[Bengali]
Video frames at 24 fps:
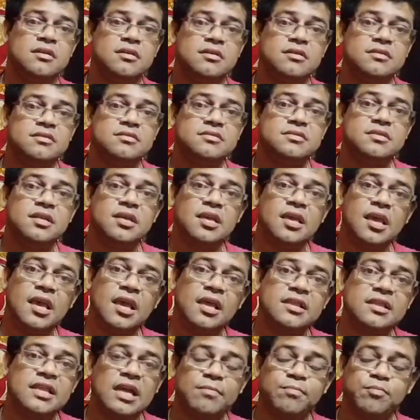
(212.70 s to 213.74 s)
সে
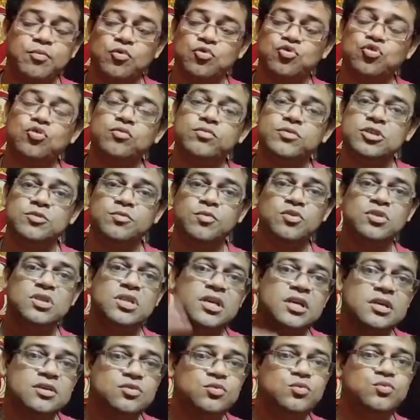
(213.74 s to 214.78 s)
তার প্রথম জীবন
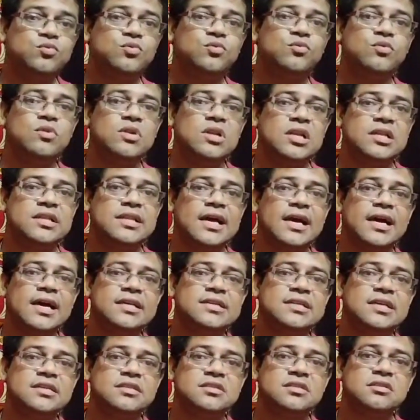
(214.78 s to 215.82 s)
থেকে শুরু করলে দেখা
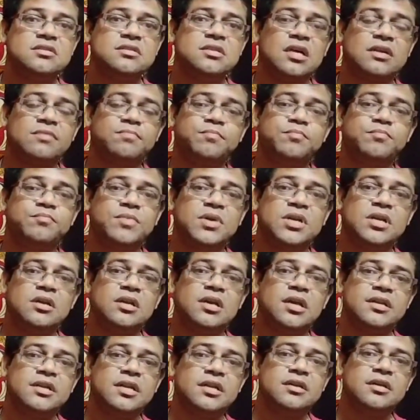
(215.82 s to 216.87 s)
যাচ্ছে তার মানে
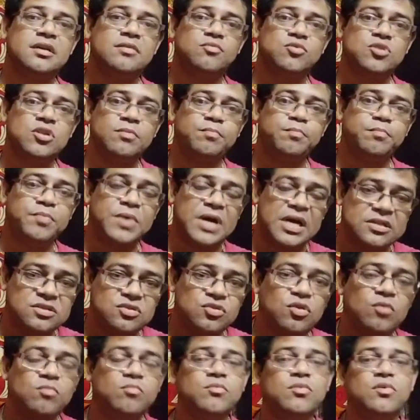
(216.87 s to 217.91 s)
এটা নিয়ে বোধহয় পাঁচ
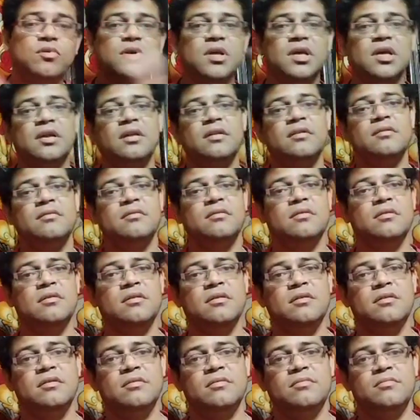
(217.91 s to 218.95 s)
নম্বরের
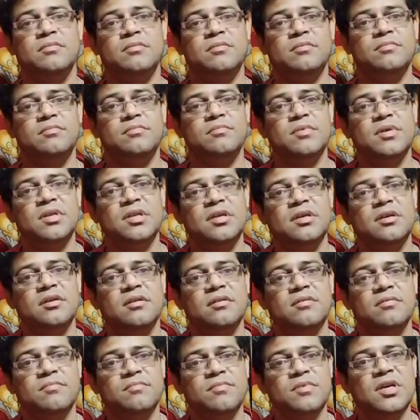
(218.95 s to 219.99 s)
মানে
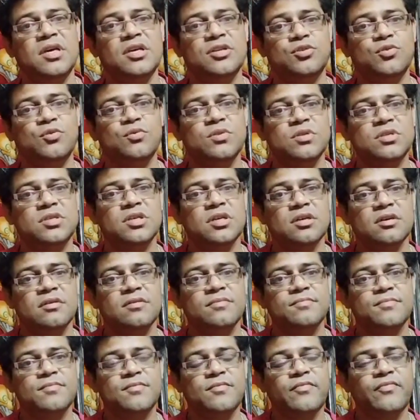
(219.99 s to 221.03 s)
এ চলছে
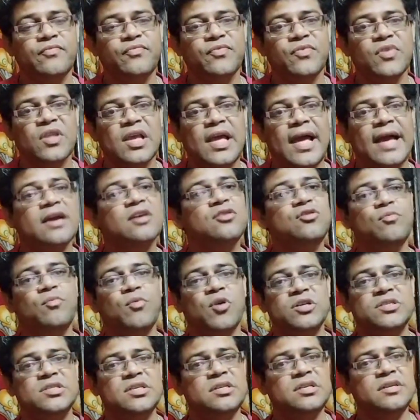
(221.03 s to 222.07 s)
একে তো
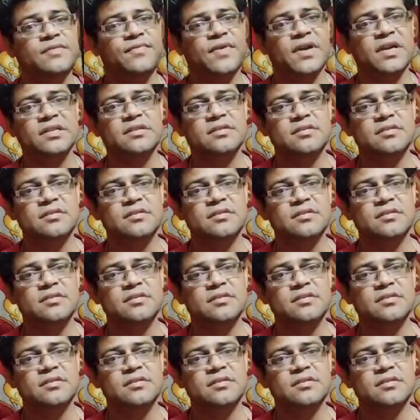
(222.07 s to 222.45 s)
বয়সের ডিফারেন্স